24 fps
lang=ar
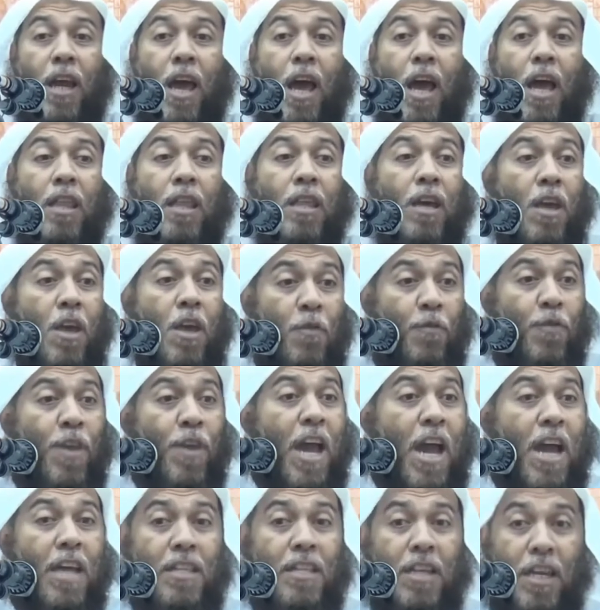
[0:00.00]
هذا في
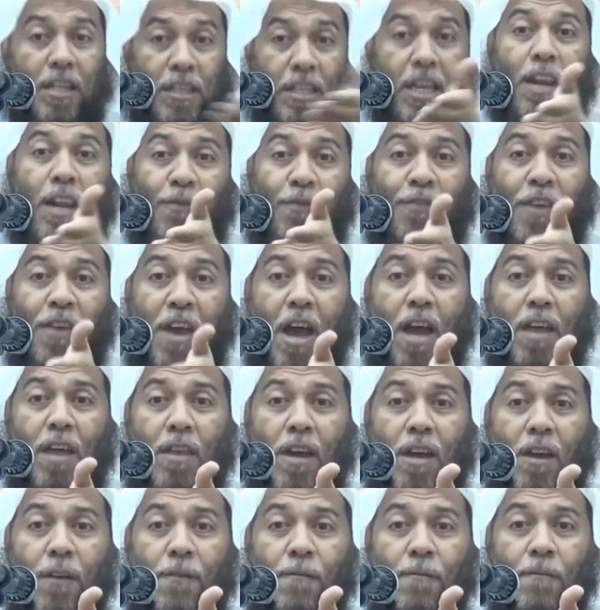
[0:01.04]
احد يختلف في
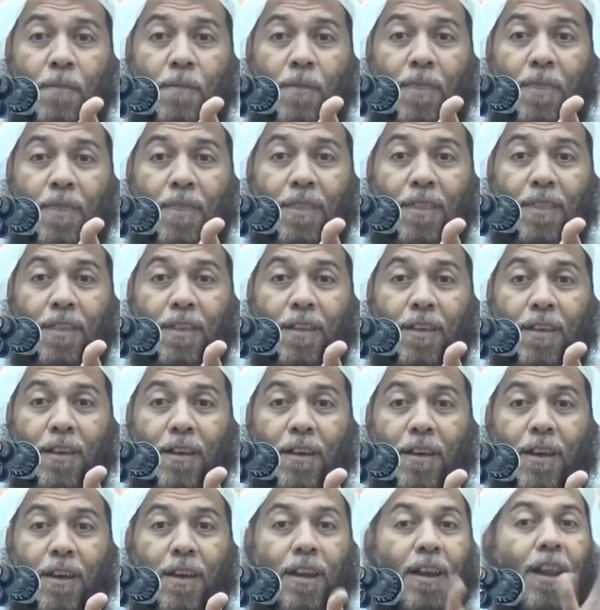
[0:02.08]
هذا
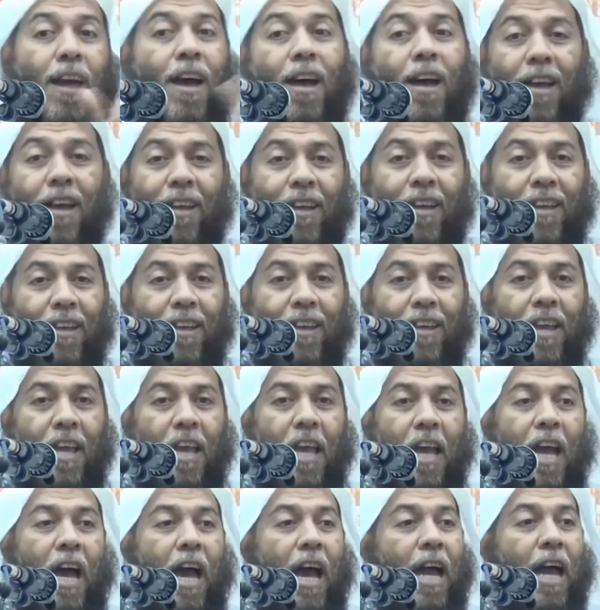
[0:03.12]
لا
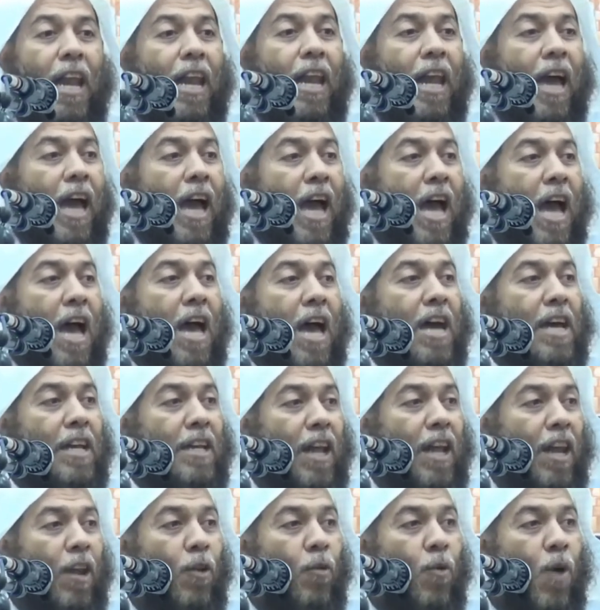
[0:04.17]
الان
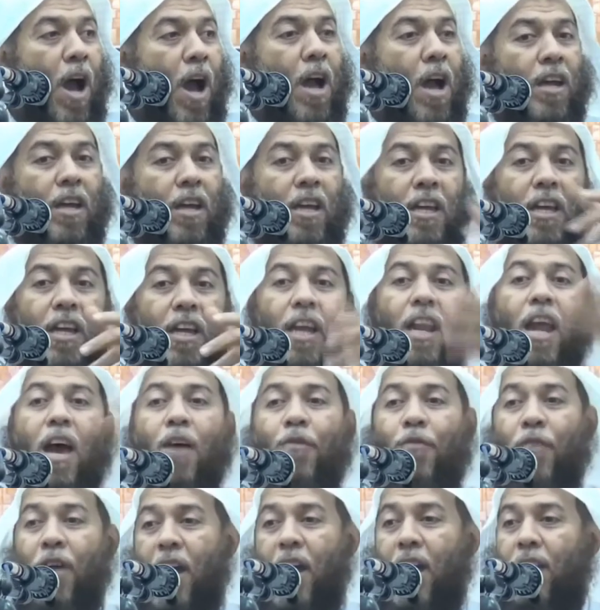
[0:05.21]
الواقع
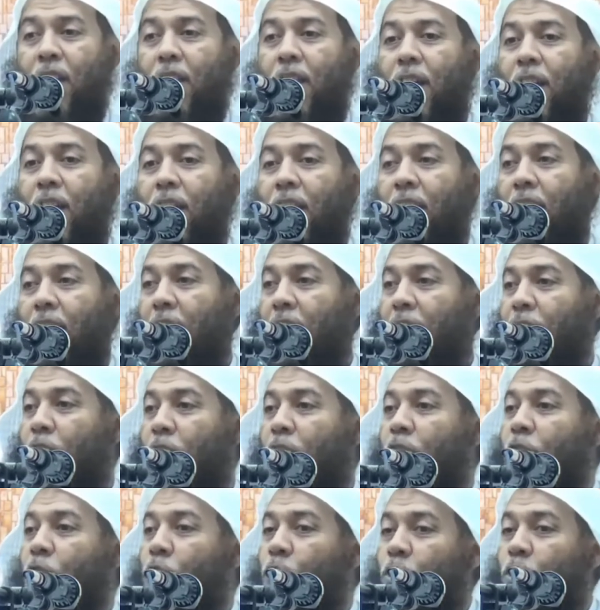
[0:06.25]
خلاف هذا
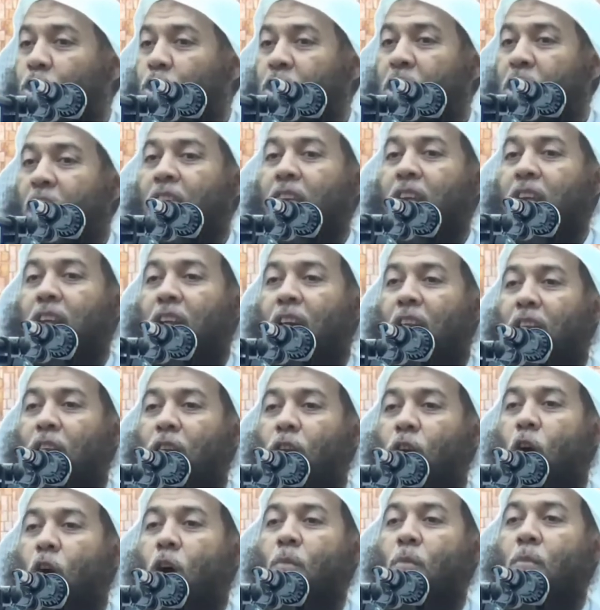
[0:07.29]
للحسين
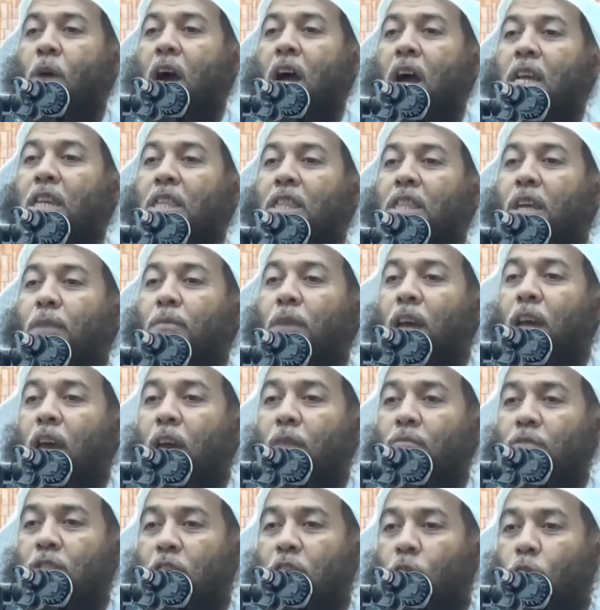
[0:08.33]
اليوم اكثر من
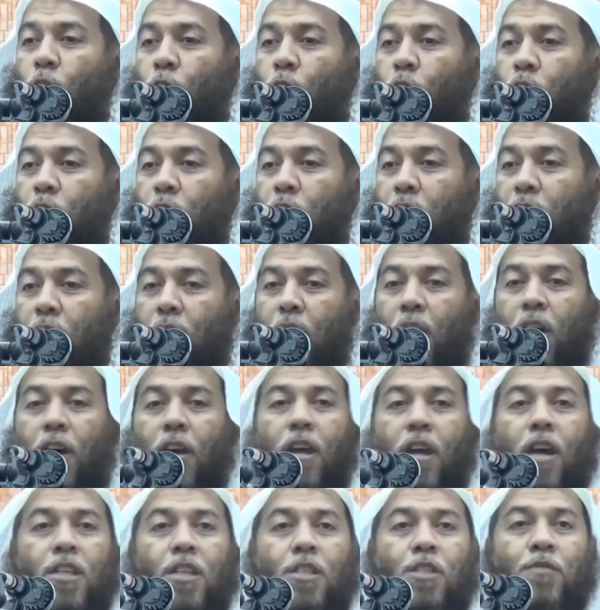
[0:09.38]
خمسه رؤوس
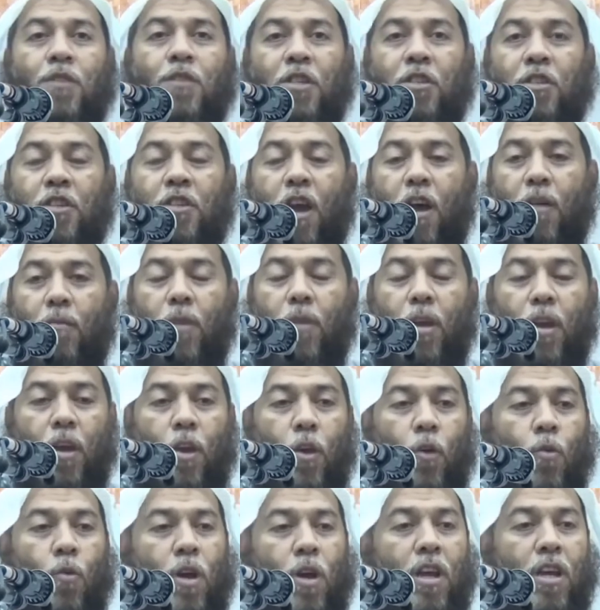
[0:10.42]
راس في الشام
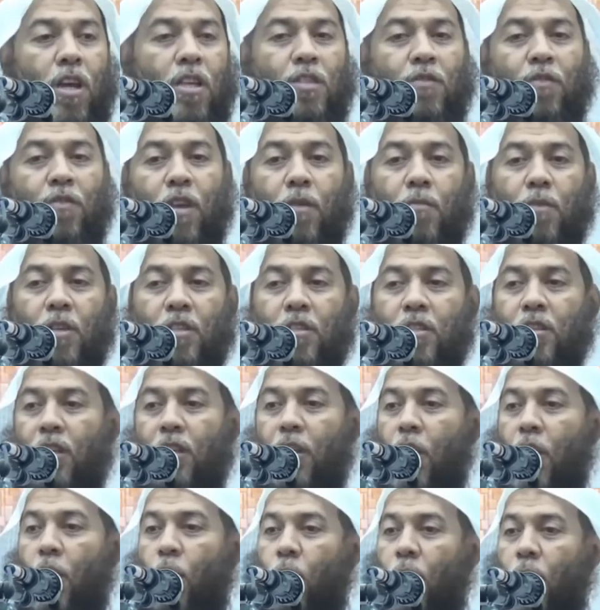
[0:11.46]
ورأس في مصر
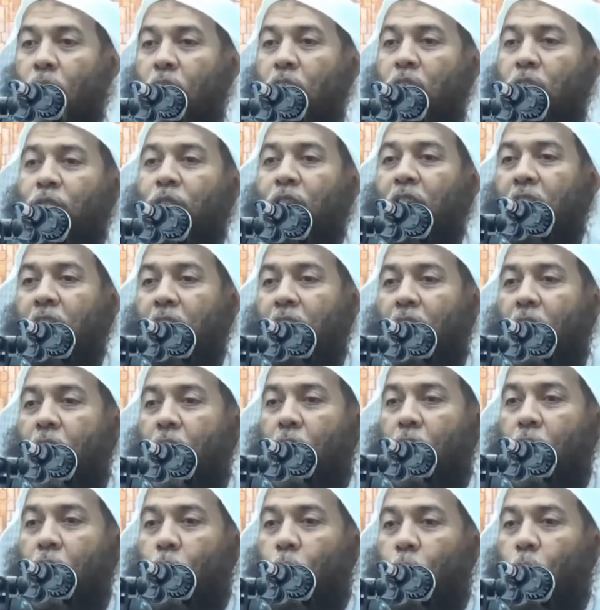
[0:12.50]
ورأس في العراق
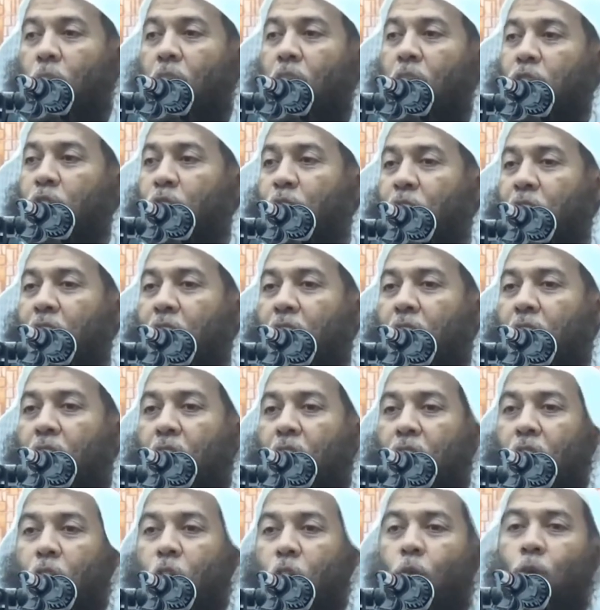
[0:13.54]
ورأس في
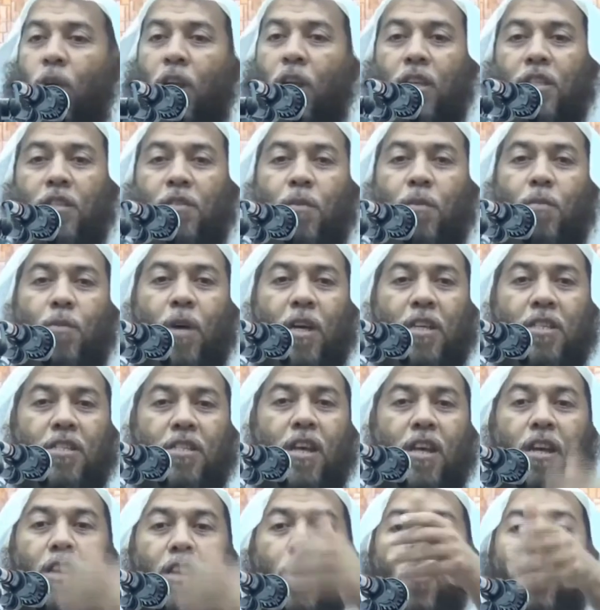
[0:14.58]
إيران ورأس في
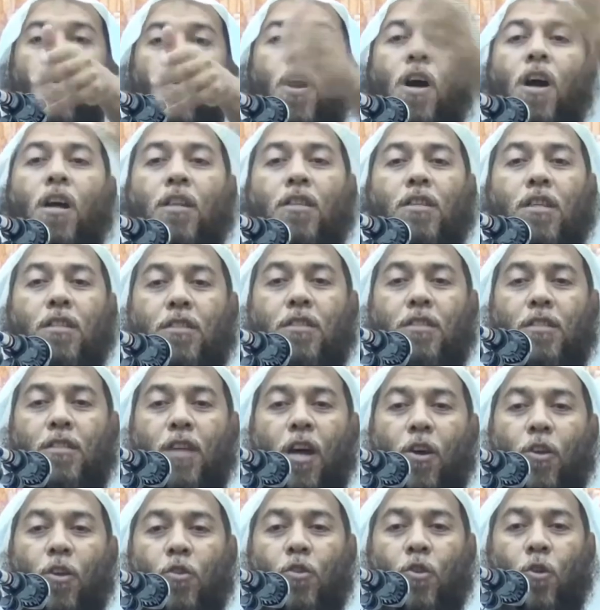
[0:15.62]
باكستان وقد
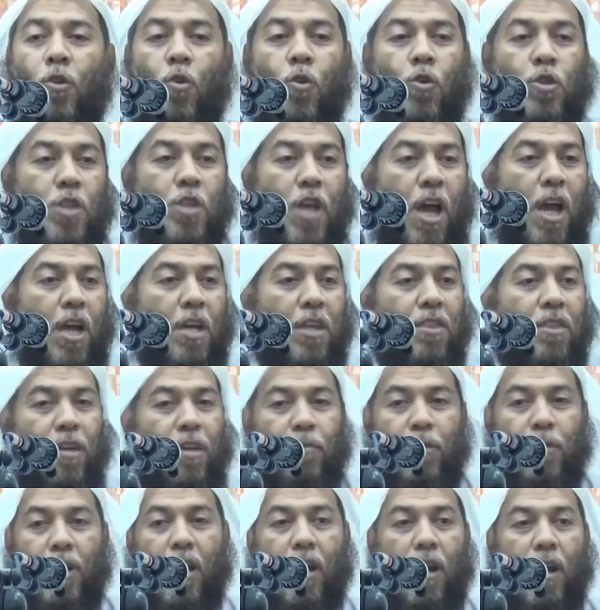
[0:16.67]
تخرج رؤوس أكثر
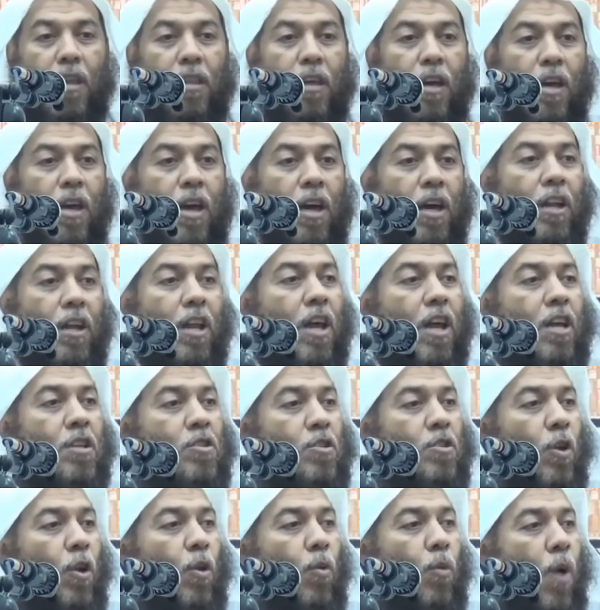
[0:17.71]
من هذا
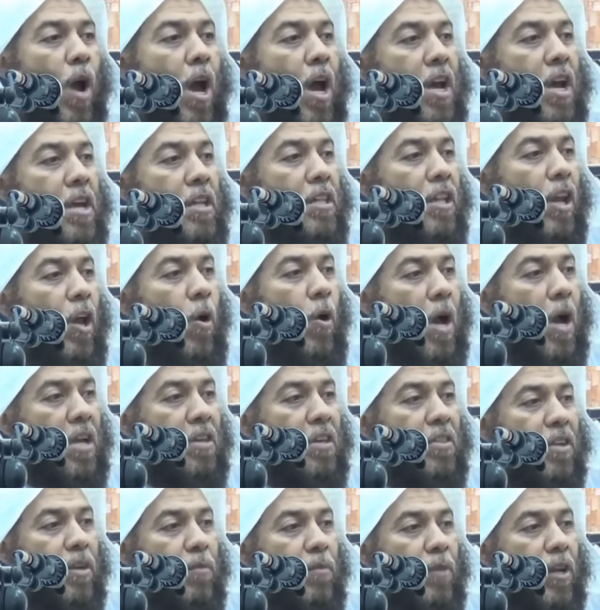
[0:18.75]
رجل واحد له
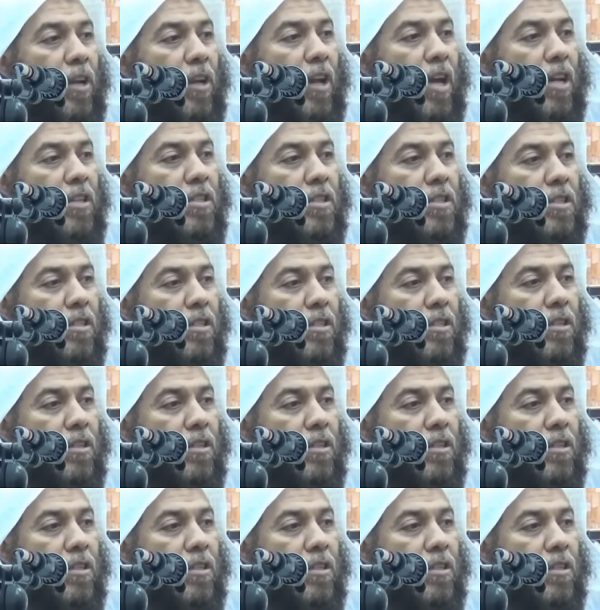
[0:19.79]
أكثر من رأس